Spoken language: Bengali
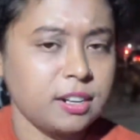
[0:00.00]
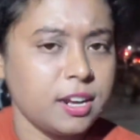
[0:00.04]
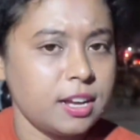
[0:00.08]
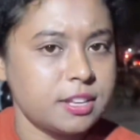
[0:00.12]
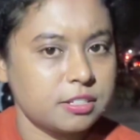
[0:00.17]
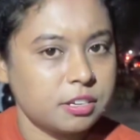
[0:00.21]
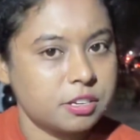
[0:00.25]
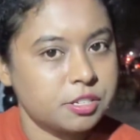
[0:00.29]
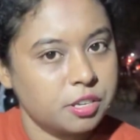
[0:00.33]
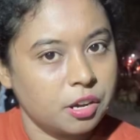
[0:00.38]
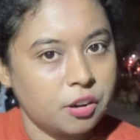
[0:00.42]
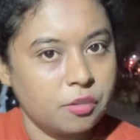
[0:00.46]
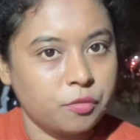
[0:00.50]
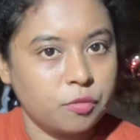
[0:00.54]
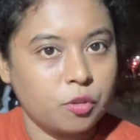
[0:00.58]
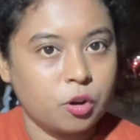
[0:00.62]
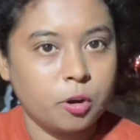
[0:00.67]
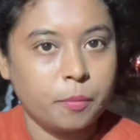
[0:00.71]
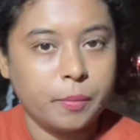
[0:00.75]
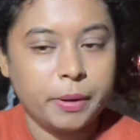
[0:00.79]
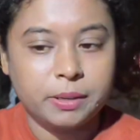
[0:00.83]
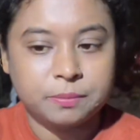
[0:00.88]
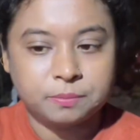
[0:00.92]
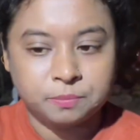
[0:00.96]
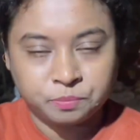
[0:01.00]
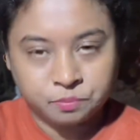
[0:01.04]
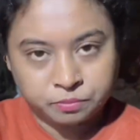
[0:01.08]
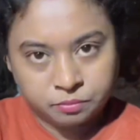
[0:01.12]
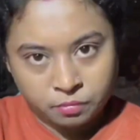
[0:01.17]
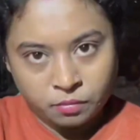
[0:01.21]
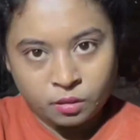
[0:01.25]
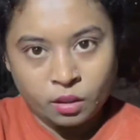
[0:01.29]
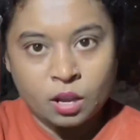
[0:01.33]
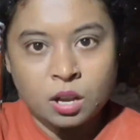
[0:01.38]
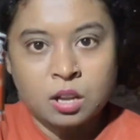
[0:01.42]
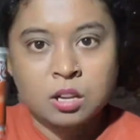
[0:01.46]
গ্লাসে সার্ভ করবে
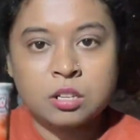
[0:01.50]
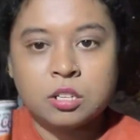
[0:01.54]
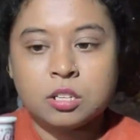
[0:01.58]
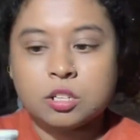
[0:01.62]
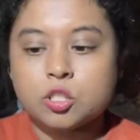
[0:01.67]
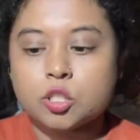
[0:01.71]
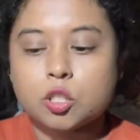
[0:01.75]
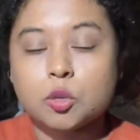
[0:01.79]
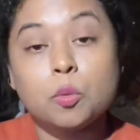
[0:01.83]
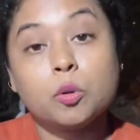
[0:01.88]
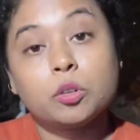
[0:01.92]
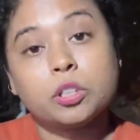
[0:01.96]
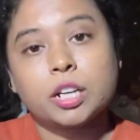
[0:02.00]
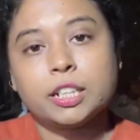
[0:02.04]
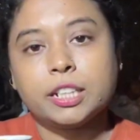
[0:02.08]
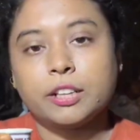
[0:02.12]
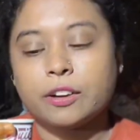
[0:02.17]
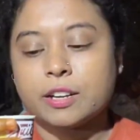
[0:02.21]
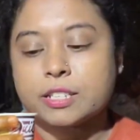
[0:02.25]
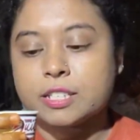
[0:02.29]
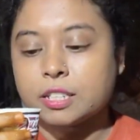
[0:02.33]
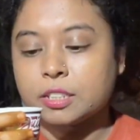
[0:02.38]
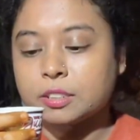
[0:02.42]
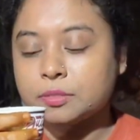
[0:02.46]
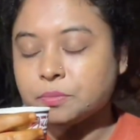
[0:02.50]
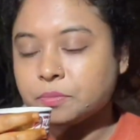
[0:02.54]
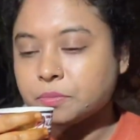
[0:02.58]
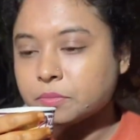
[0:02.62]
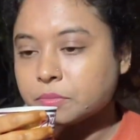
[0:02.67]
চুমুকটা দেওয়া যায়